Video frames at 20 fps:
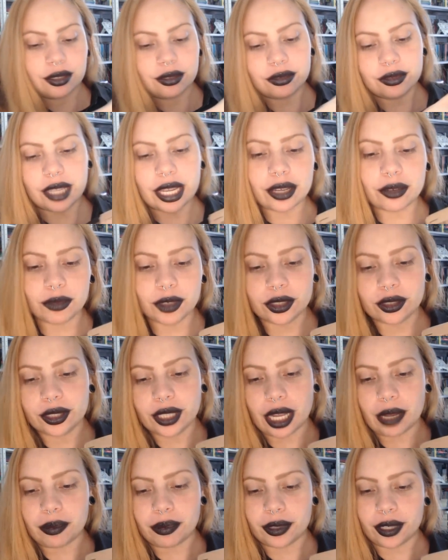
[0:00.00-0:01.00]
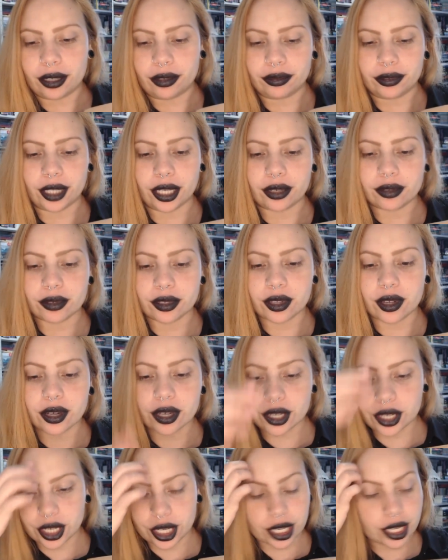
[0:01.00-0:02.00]
Não tem muito tempo, não. Tem uns
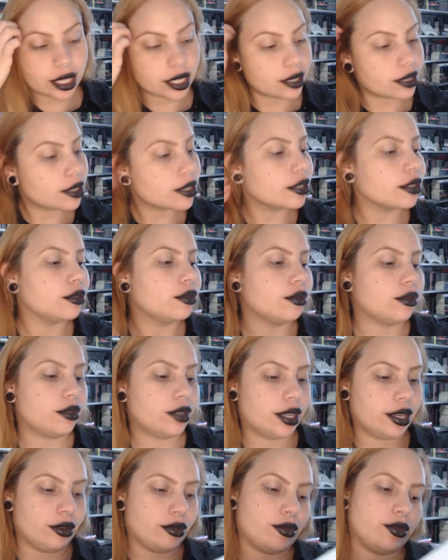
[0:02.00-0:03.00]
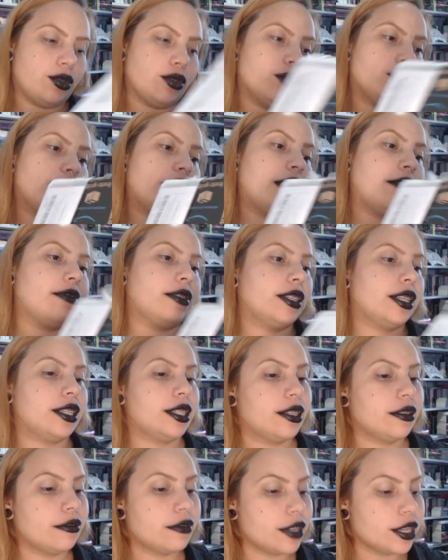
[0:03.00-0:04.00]
dois dias do que eu estou gravando
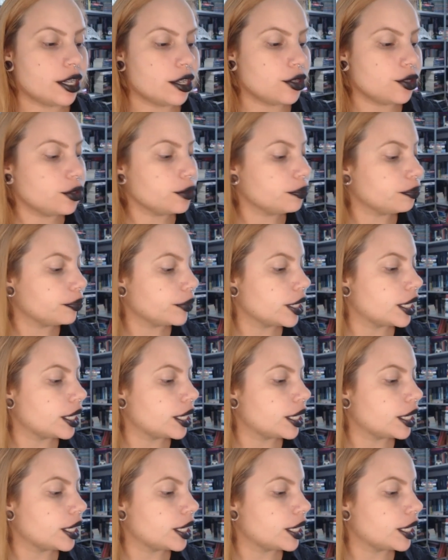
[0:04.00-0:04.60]
esse vídeo.